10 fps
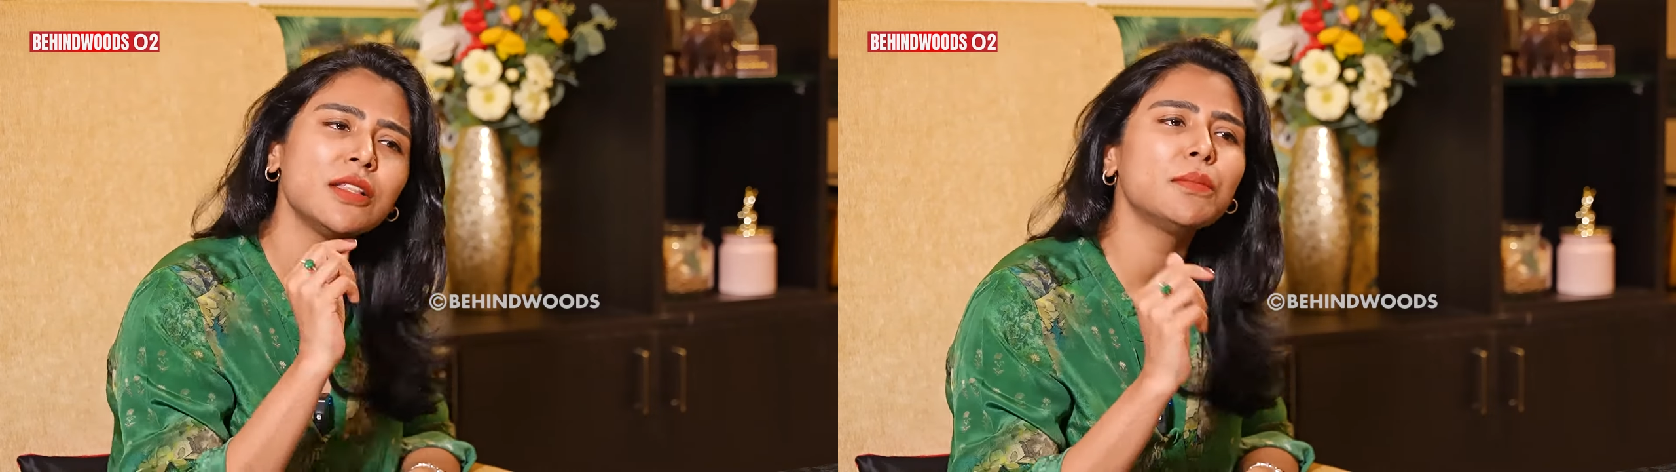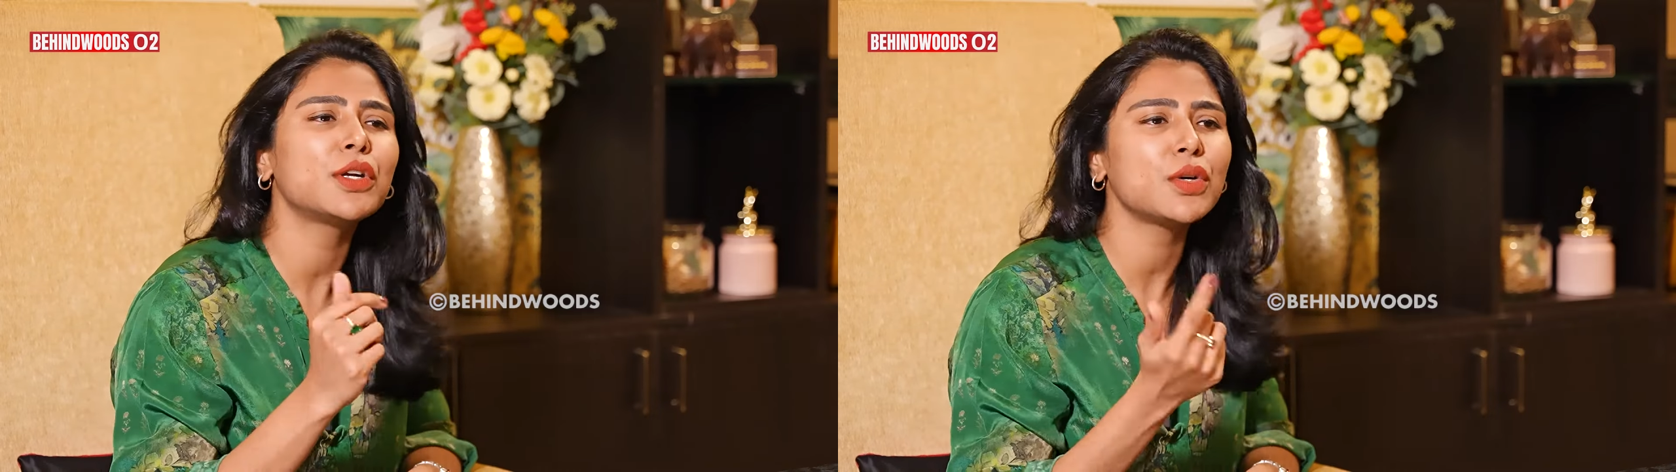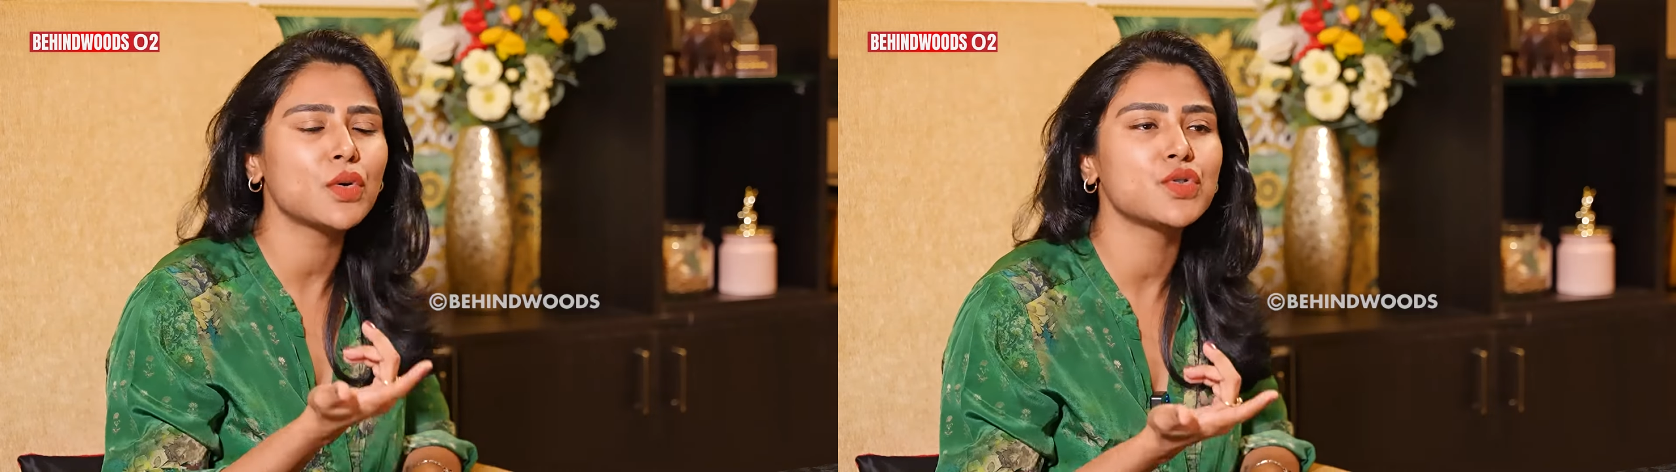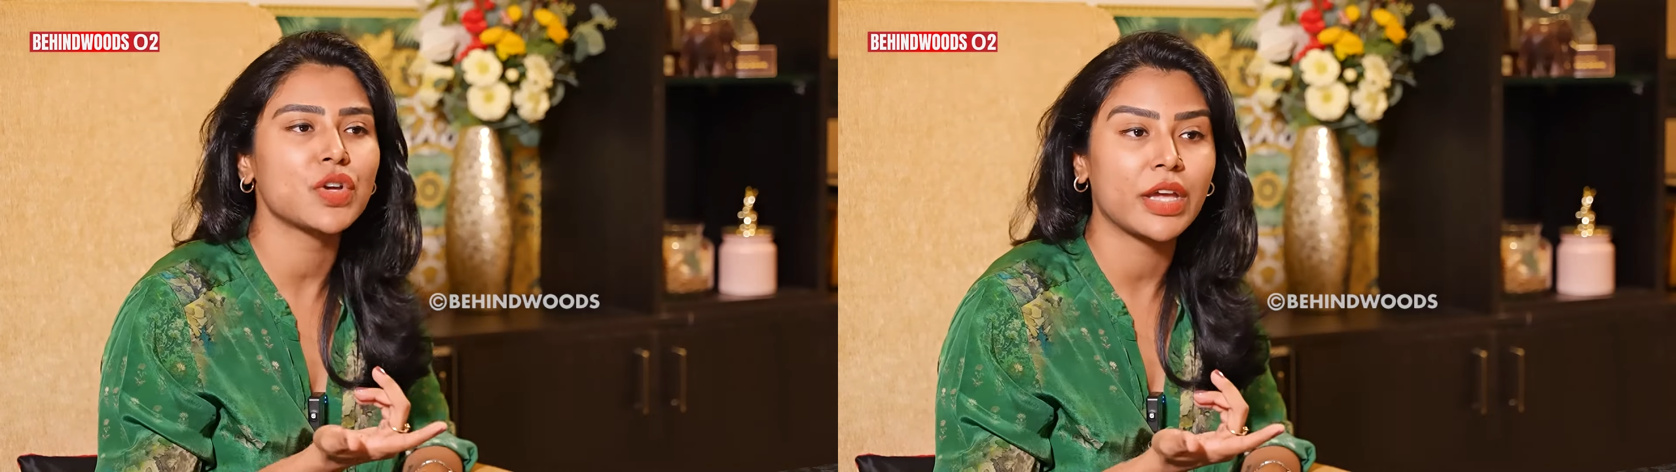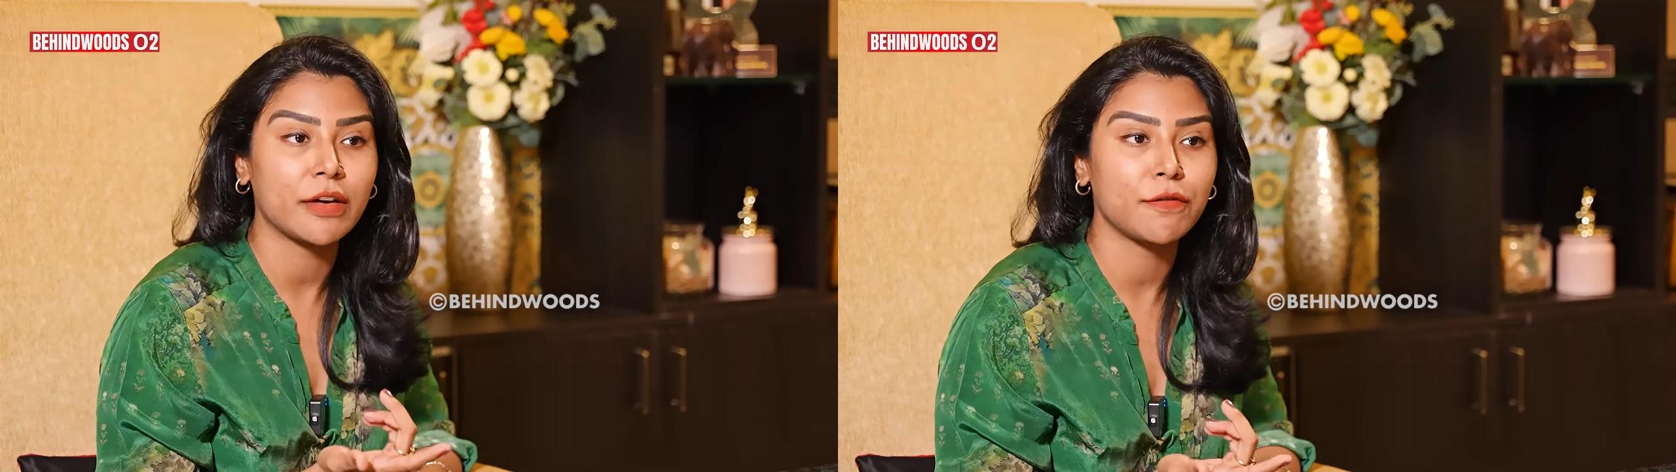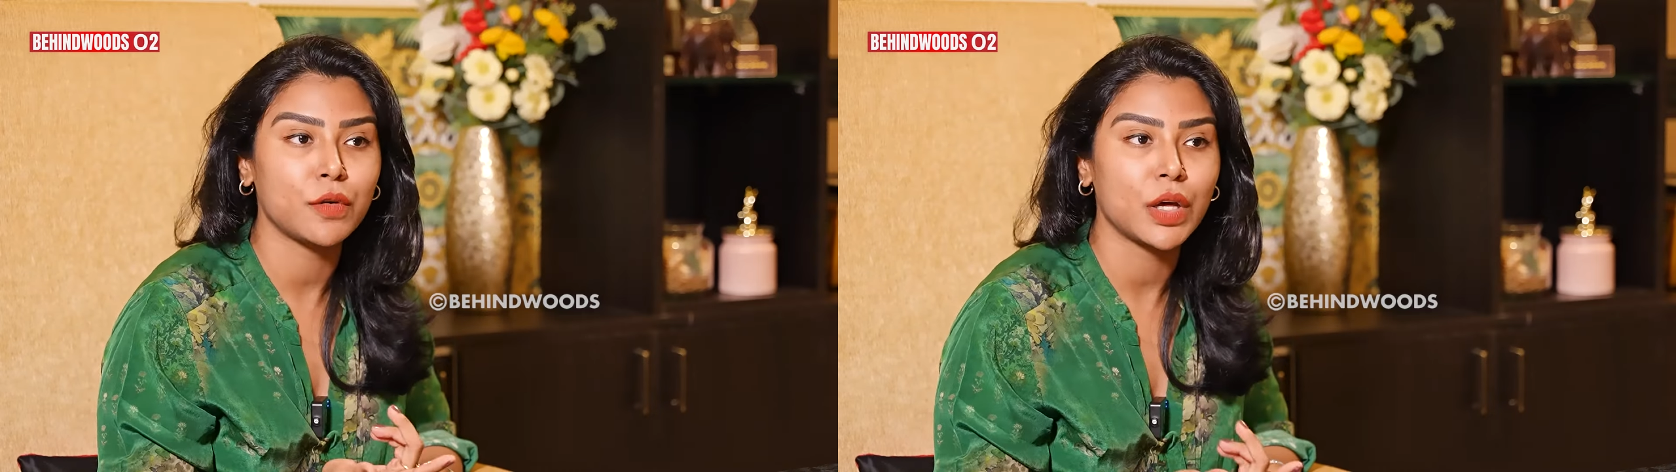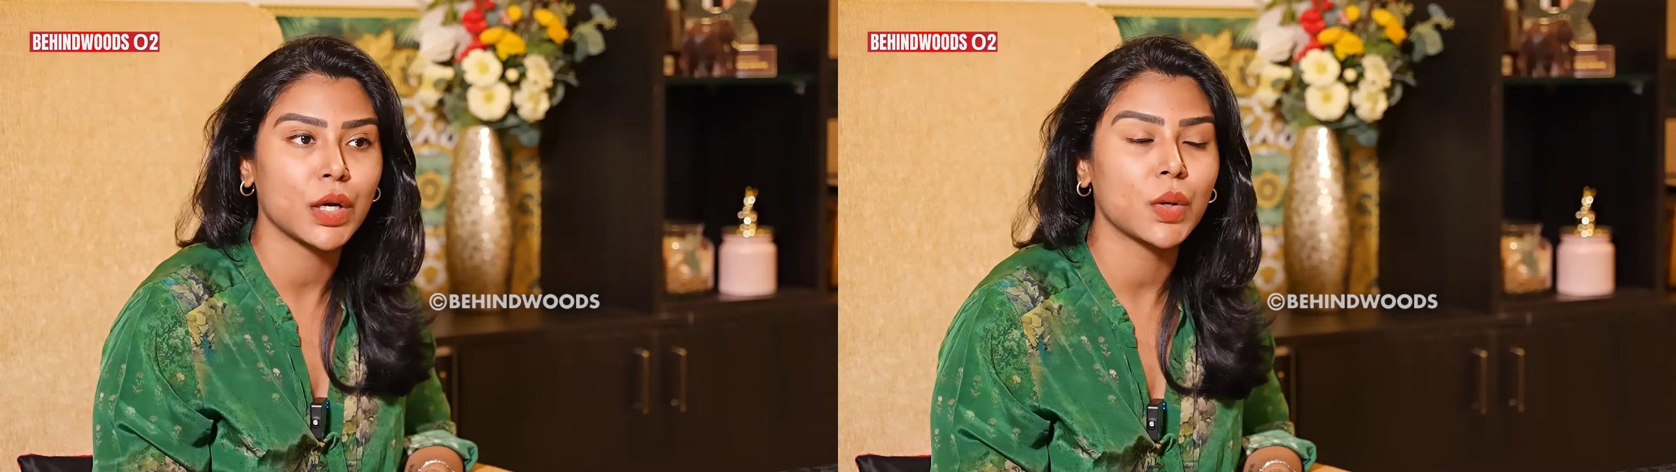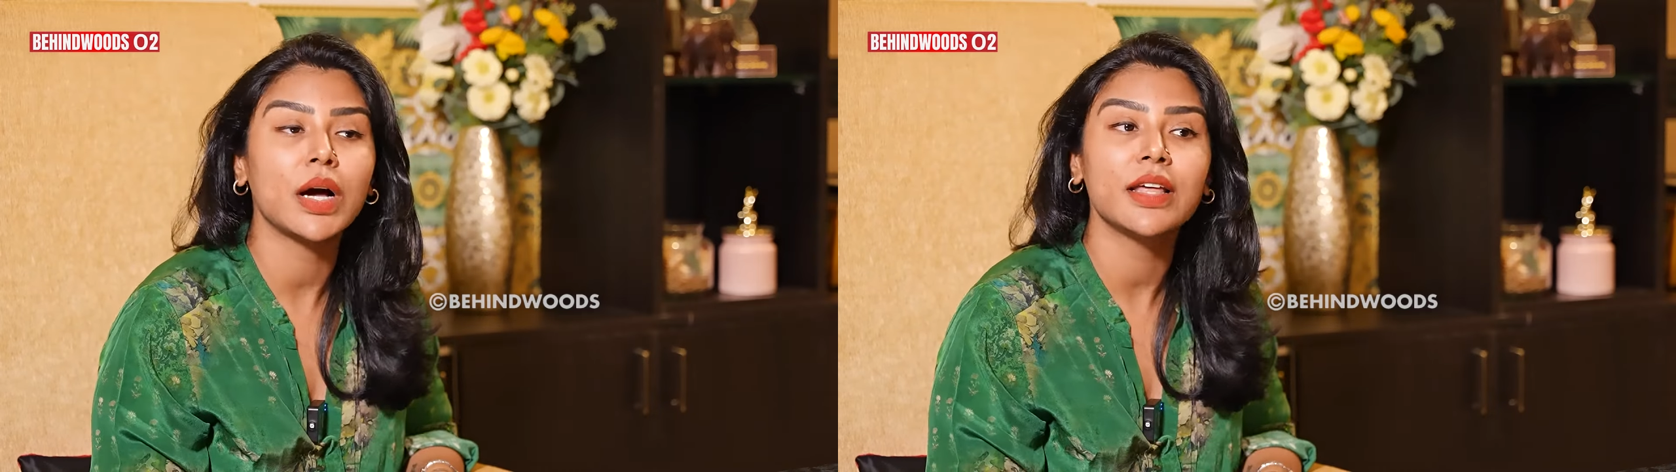அது மட்டும் கொஞ்சம் கேர்ஃபுல்லாக
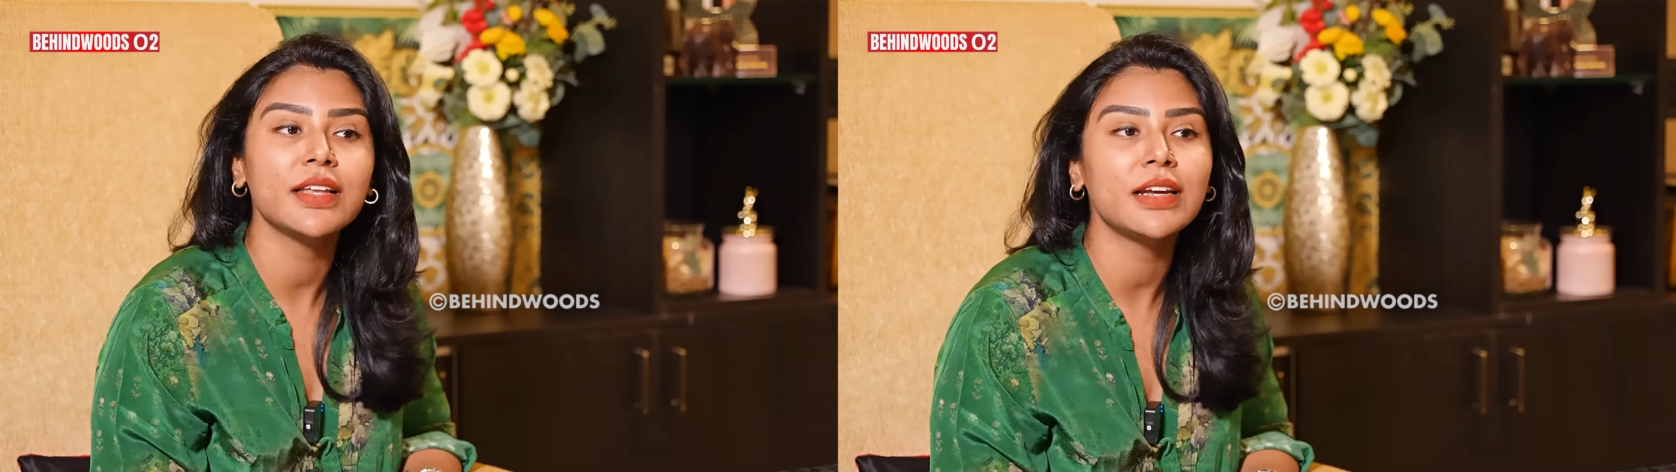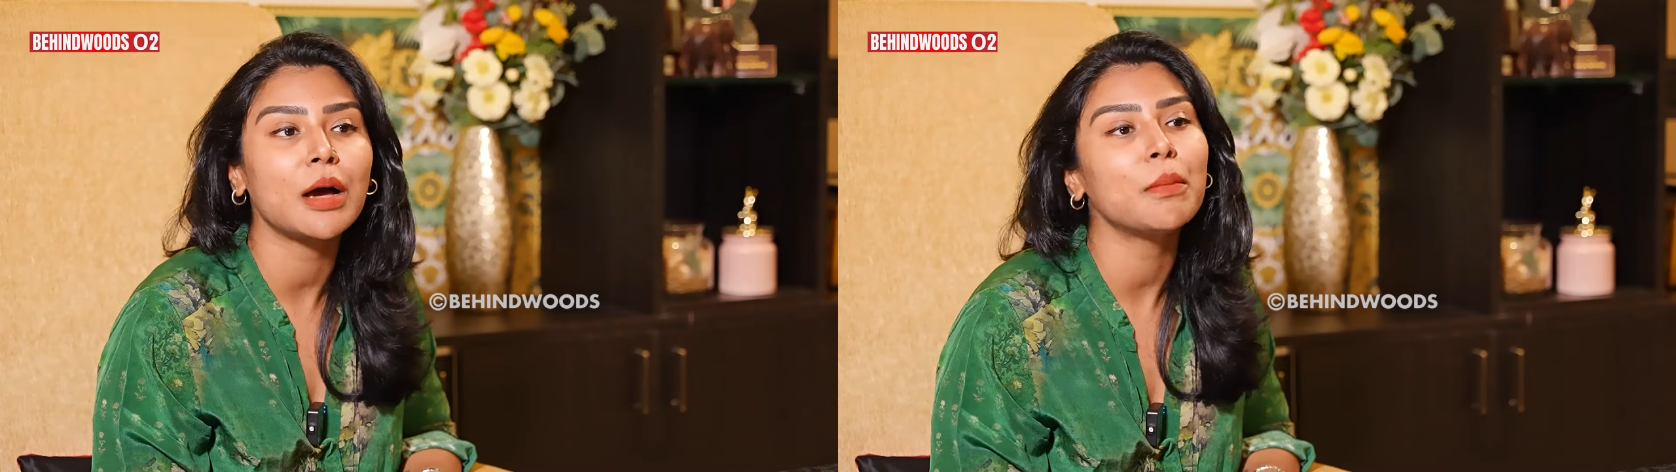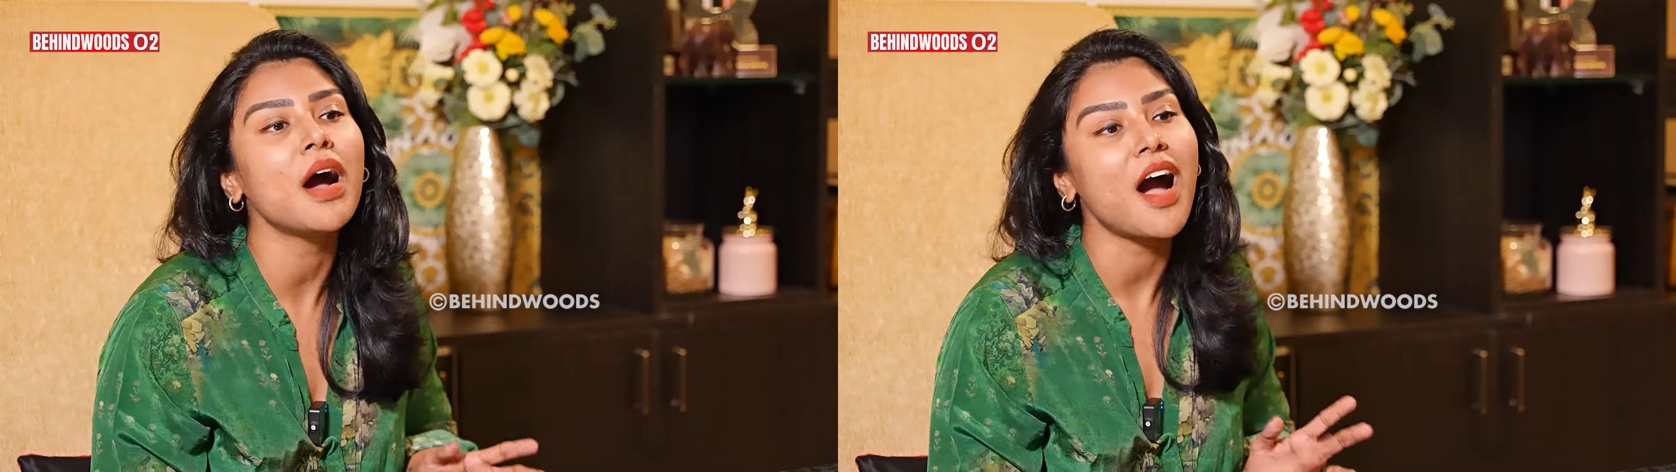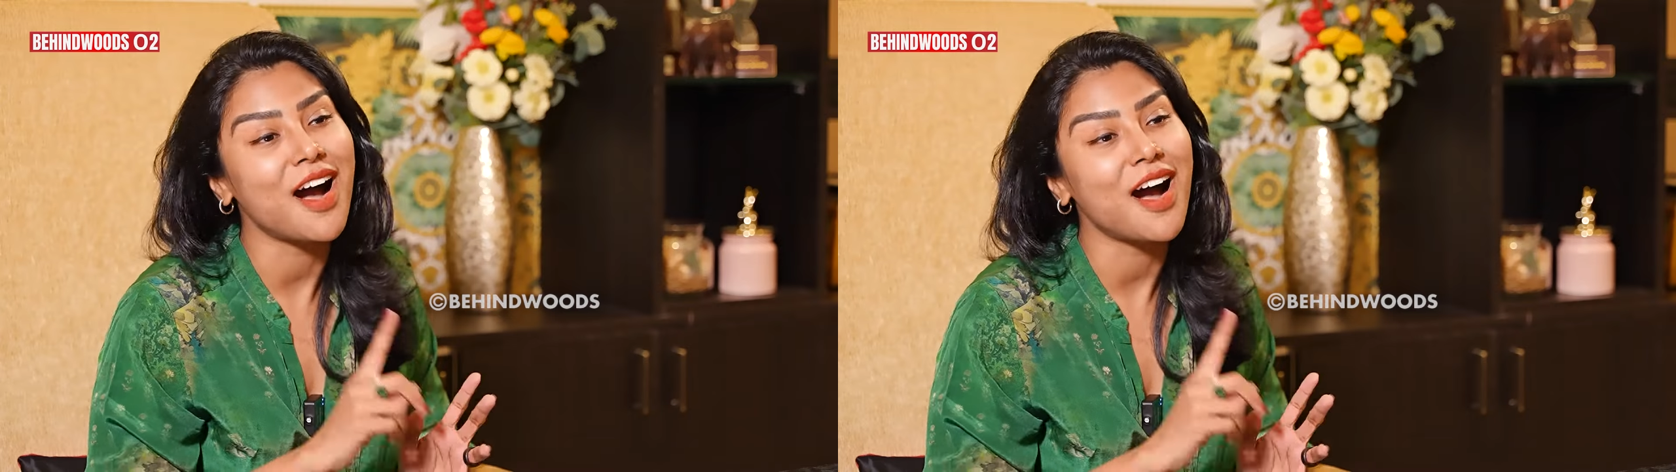இருக்கணும் அது இல்லாமல்